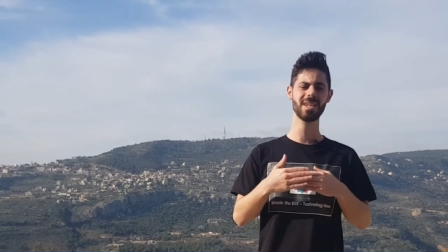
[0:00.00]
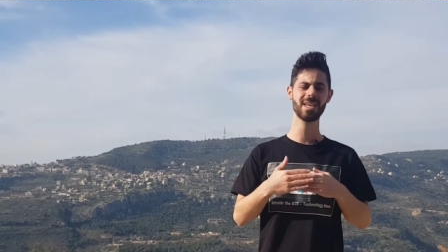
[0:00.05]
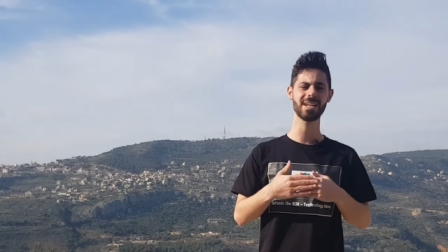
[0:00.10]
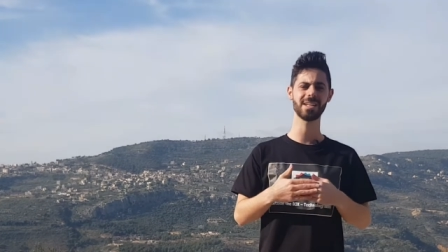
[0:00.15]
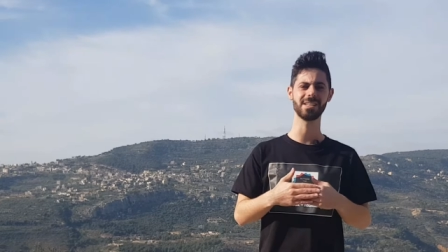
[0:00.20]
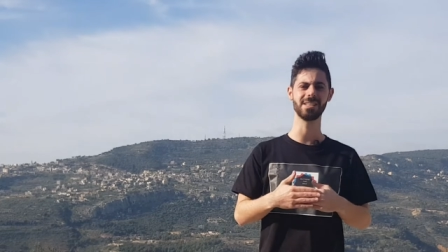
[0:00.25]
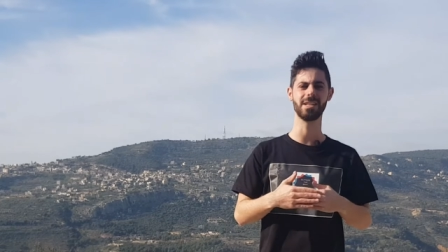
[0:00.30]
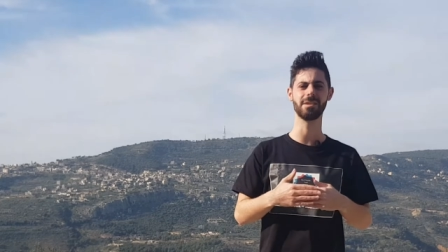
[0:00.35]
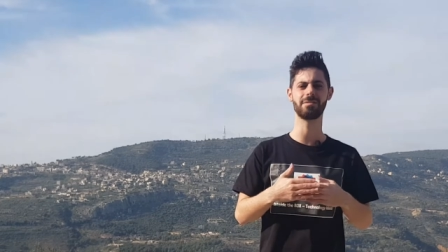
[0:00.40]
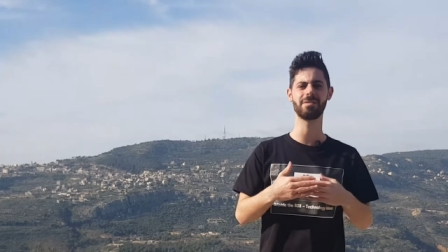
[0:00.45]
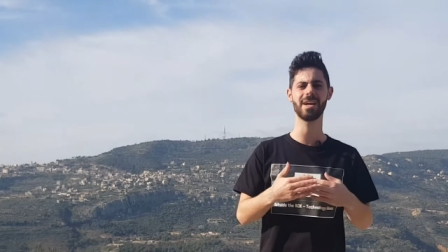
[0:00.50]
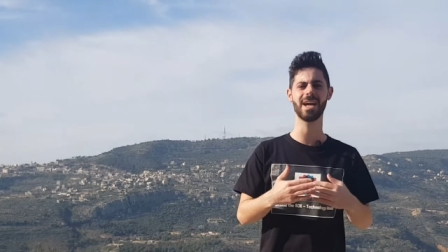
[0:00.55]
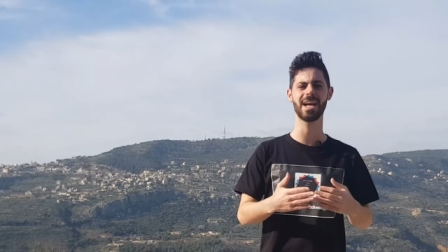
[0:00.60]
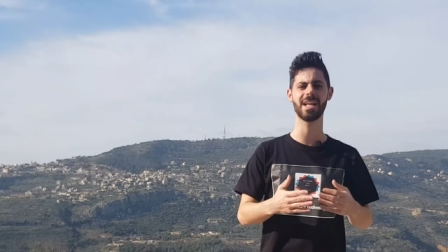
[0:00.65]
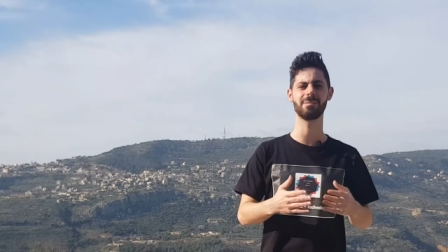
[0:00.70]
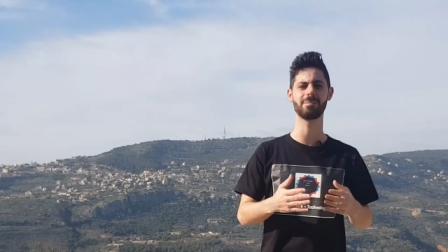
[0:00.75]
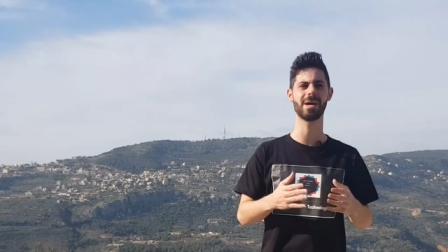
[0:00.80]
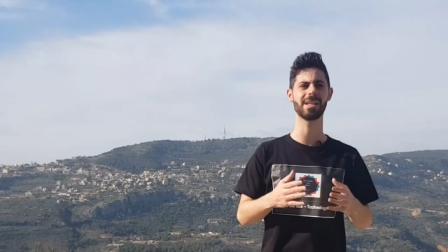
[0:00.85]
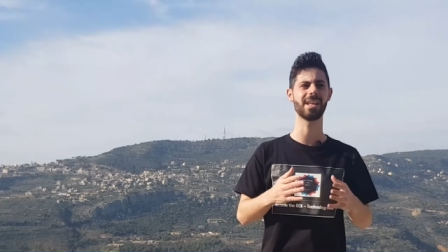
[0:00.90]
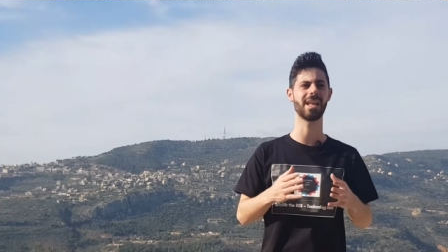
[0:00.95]
الدفاع
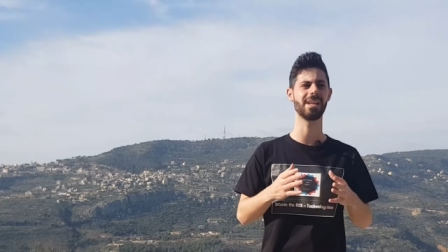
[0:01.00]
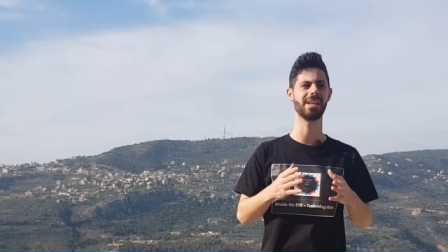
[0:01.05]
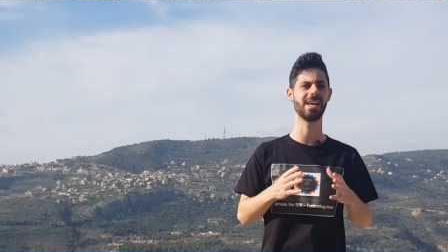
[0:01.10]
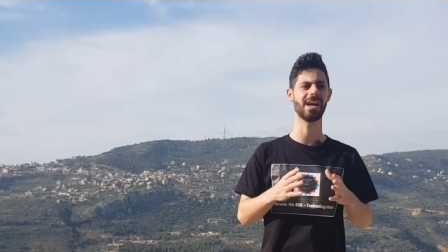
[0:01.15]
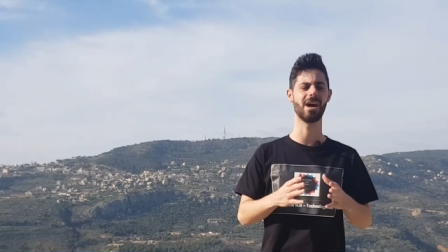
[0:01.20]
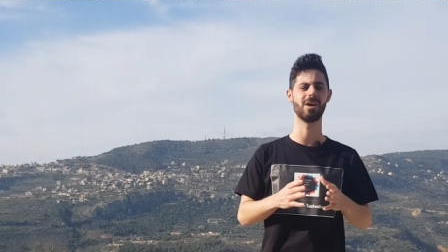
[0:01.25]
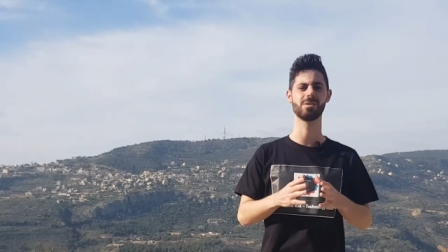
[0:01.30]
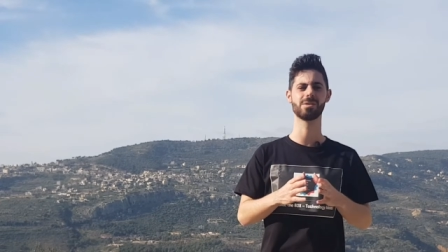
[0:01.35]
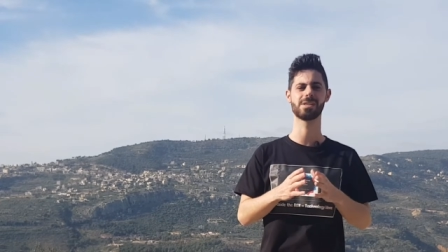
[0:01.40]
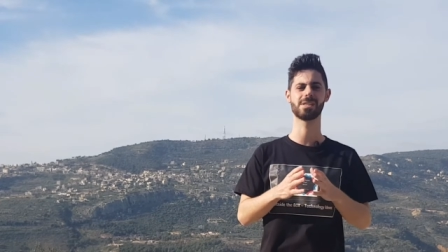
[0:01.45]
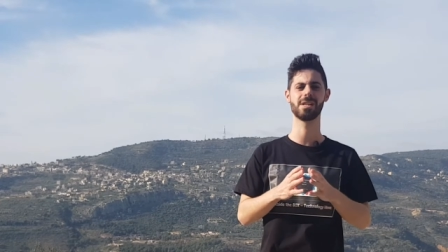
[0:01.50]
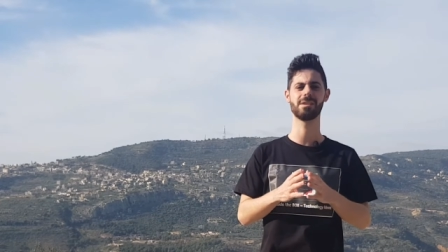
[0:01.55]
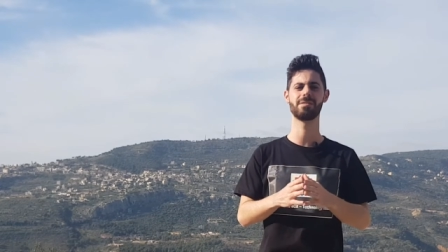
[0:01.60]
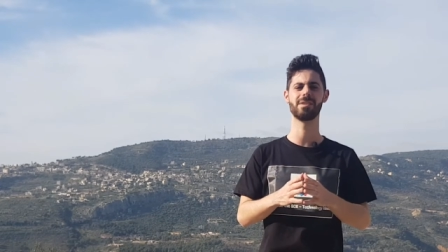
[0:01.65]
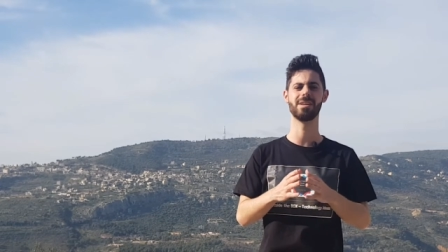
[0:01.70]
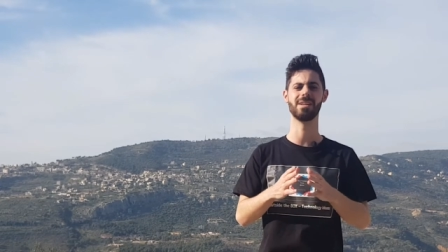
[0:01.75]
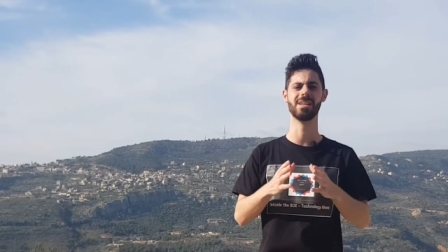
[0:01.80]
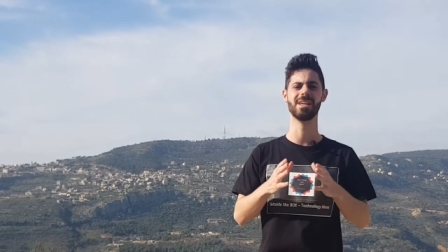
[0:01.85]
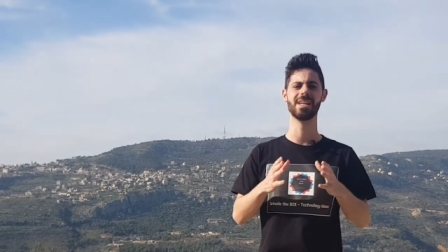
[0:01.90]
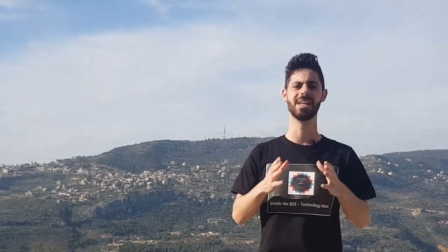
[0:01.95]
المدني او
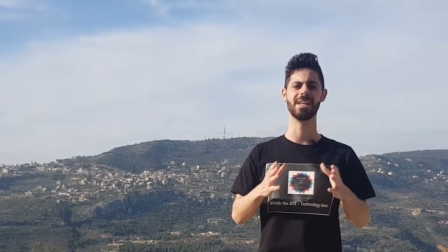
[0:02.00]
السيفل